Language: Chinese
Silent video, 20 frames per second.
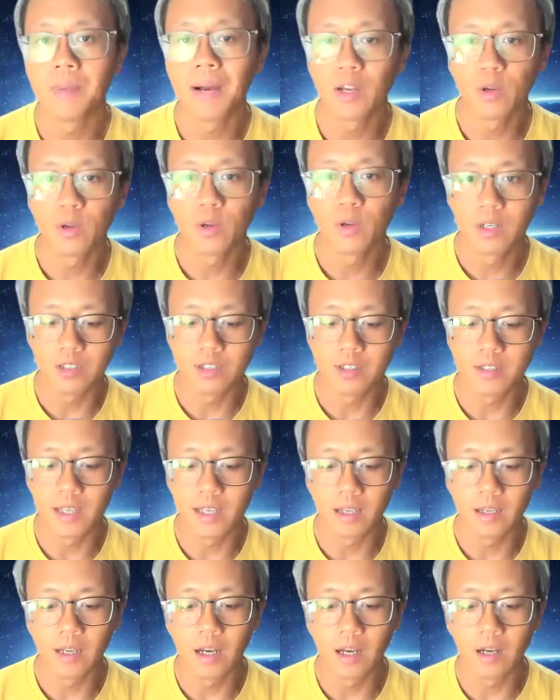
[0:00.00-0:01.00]
八月十
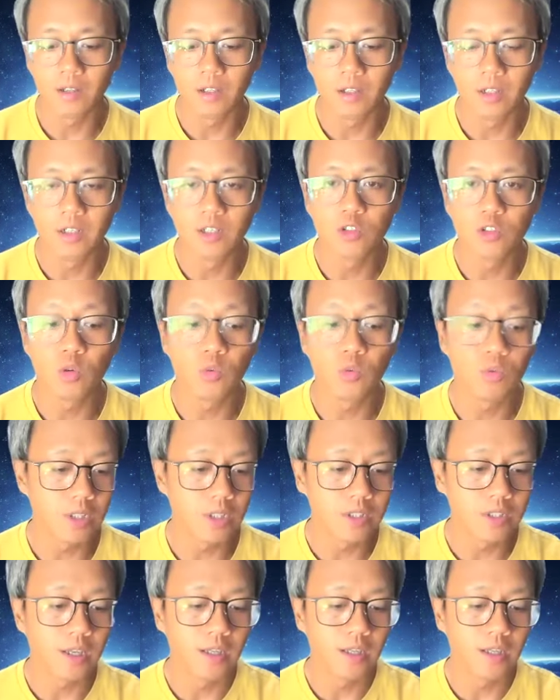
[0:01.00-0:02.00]
三号的中午
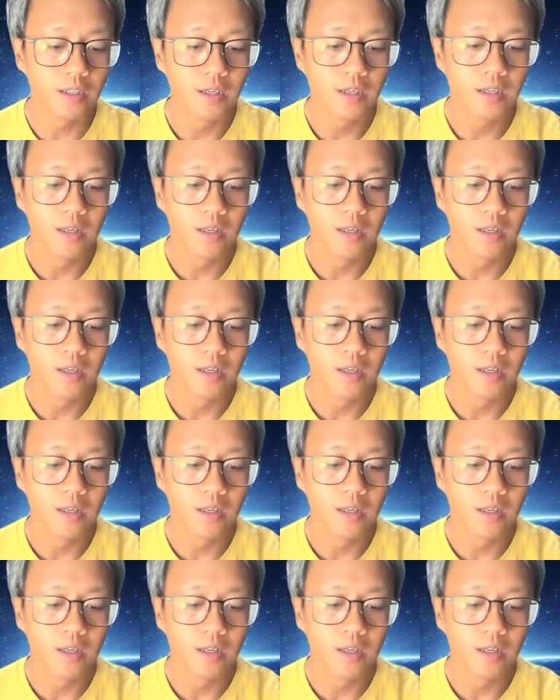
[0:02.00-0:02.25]
十二点